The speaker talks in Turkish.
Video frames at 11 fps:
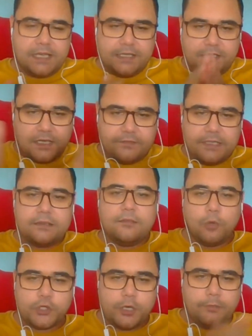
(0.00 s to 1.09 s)
Sanki taraflar
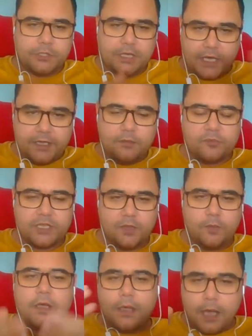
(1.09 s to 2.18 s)
boşanmamışlar, ayrılmamışlar
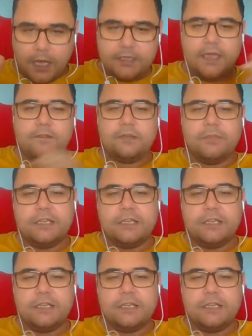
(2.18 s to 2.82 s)
gibi aynı evlilik